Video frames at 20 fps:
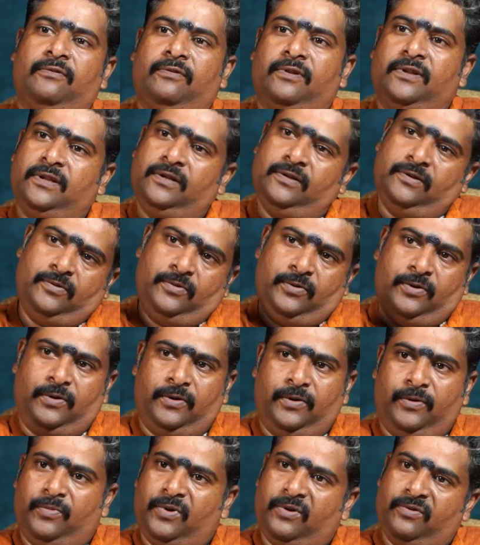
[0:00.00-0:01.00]
வந்து
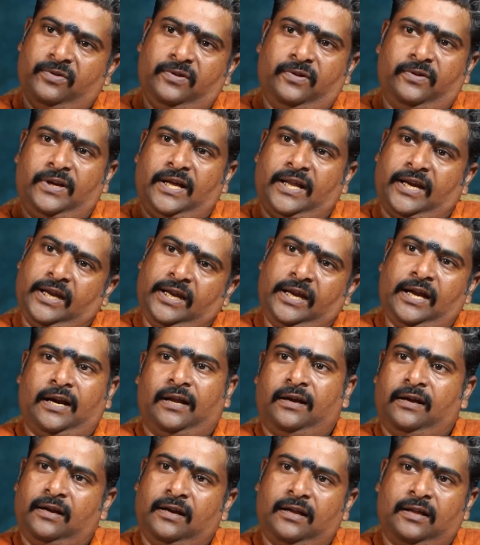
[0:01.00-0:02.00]
இப்போ வந்து நிறைய
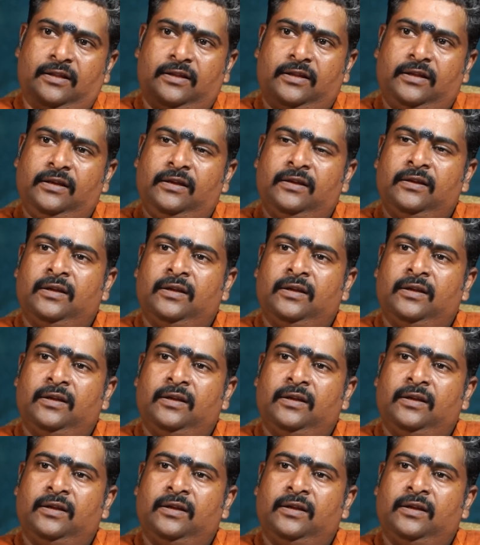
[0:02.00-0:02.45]
இடங்கள்ல அது